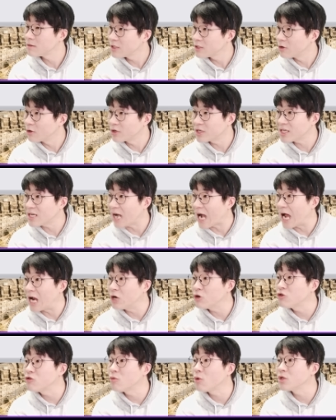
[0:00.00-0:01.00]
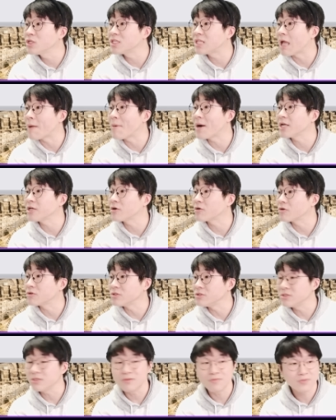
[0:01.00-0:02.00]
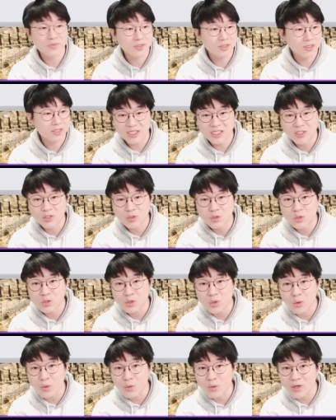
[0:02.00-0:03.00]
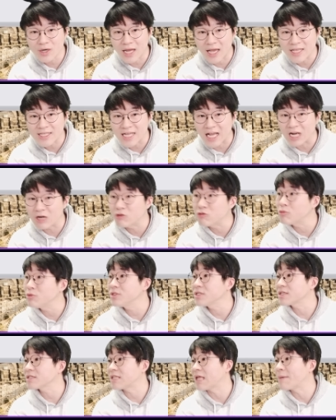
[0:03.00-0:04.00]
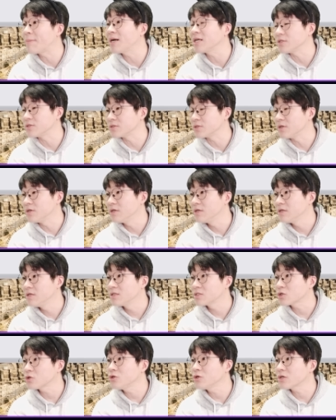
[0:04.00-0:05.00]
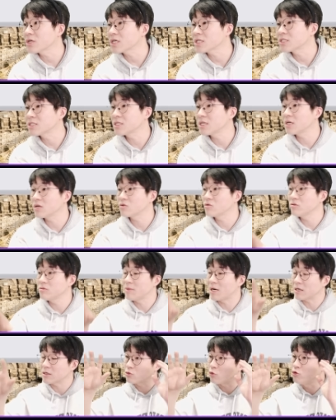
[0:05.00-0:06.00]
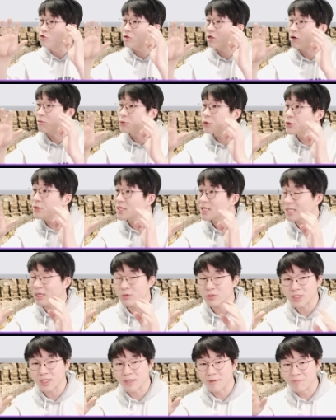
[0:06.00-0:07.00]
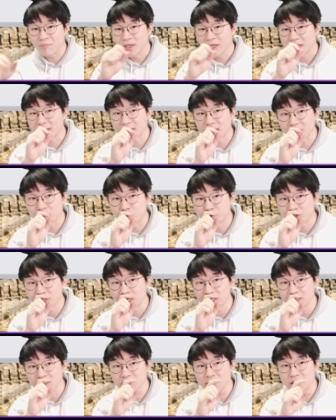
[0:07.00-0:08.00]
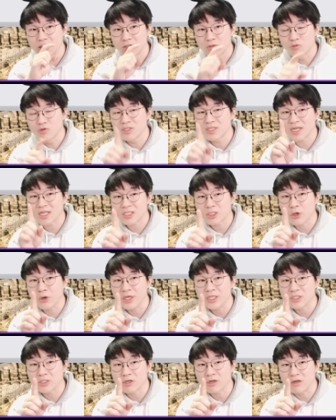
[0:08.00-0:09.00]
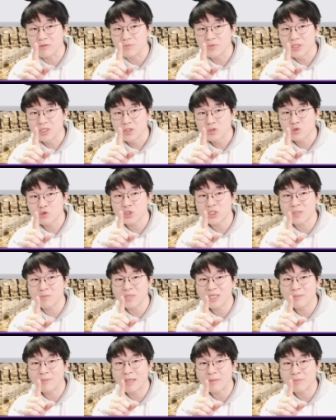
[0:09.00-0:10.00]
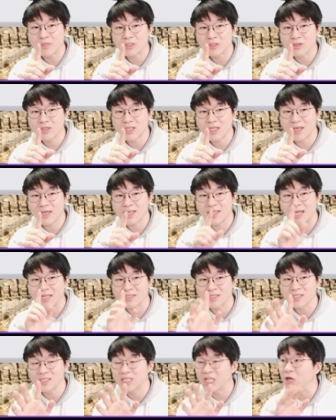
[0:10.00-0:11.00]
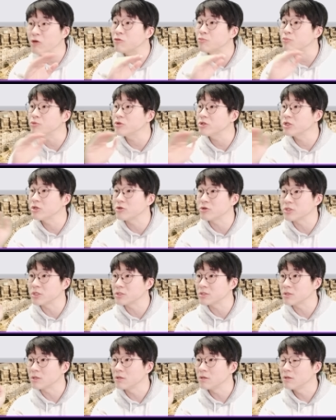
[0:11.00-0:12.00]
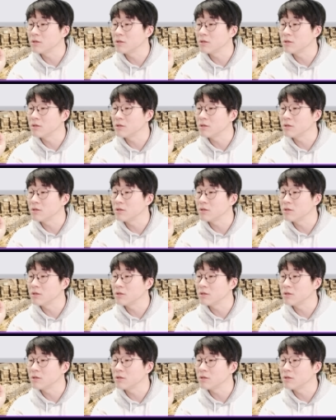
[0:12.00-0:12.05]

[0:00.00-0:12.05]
여기가 알고 보니 대박이었거든요. 쪽 라인이 알고 보니까 대박이었어요. 천연가스하고 막 원유가 엄청나게 나오잖아. 게다가 북해는 우리나라 서해처럼 수심 200m 내의 얕은 대륙붕으로 이루어져 있어요.